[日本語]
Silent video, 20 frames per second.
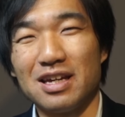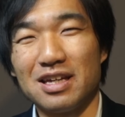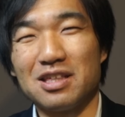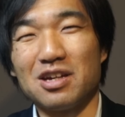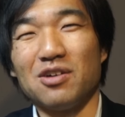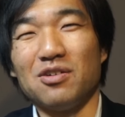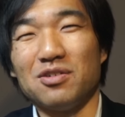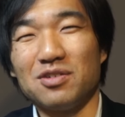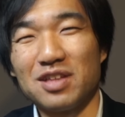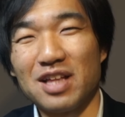以
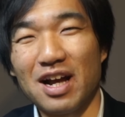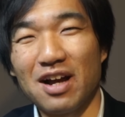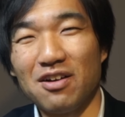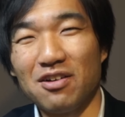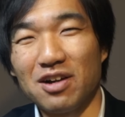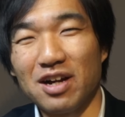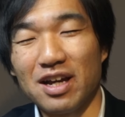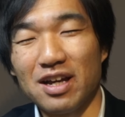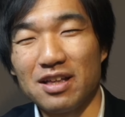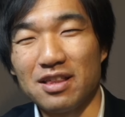上、
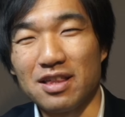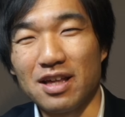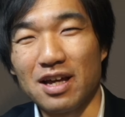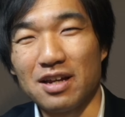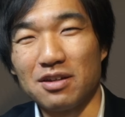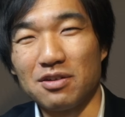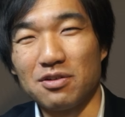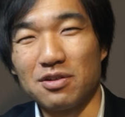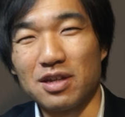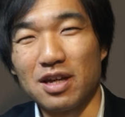長岡
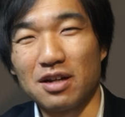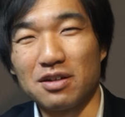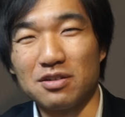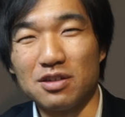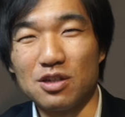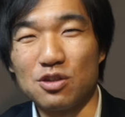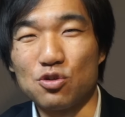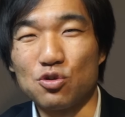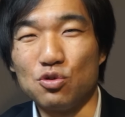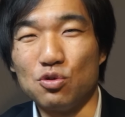
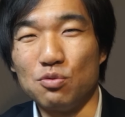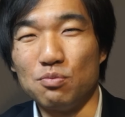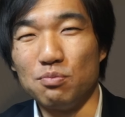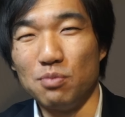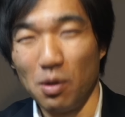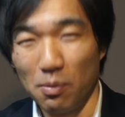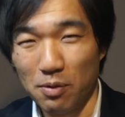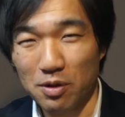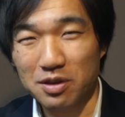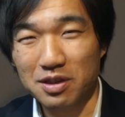
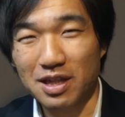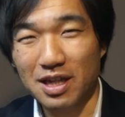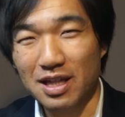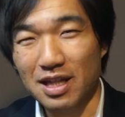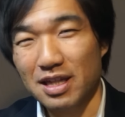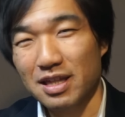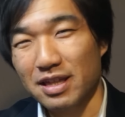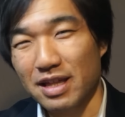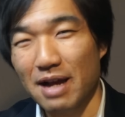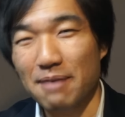HR420 ももすけ
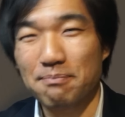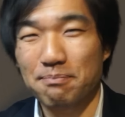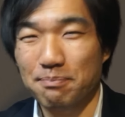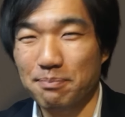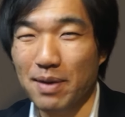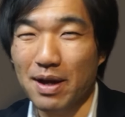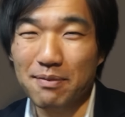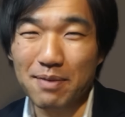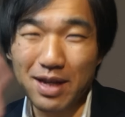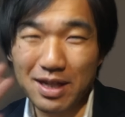でした。
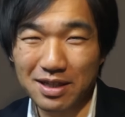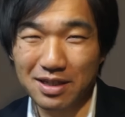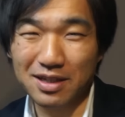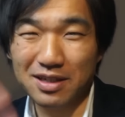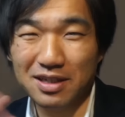バイバイ。